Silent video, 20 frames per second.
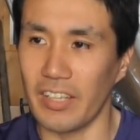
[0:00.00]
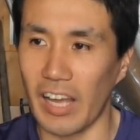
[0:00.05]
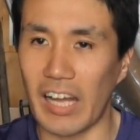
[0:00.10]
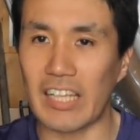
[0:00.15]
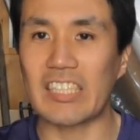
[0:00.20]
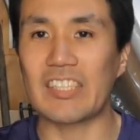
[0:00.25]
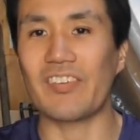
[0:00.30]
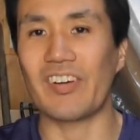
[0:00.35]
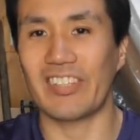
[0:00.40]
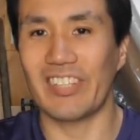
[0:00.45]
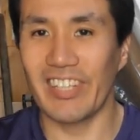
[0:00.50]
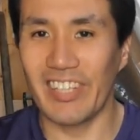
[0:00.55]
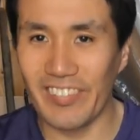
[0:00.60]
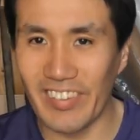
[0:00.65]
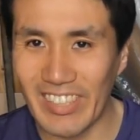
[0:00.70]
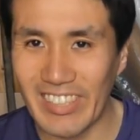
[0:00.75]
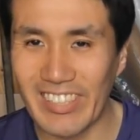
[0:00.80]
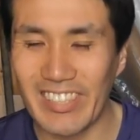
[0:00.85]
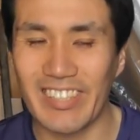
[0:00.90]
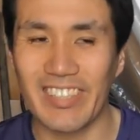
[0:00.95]
集まってき
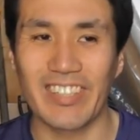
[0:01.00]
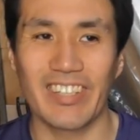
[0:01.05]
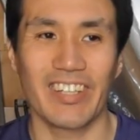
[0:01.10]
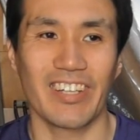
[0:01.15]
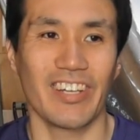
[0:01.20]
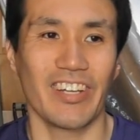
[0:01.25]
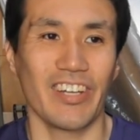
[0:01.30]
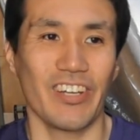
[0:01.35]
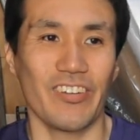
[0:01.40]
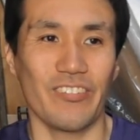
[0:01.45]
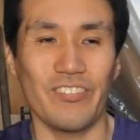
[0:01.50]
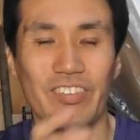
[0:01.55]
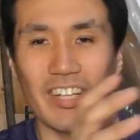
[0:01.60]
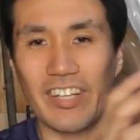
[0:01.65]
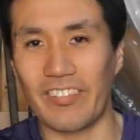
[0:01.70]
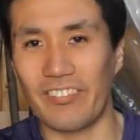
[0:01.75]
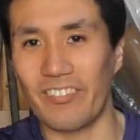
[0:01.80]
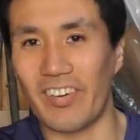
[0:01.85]
ます。み、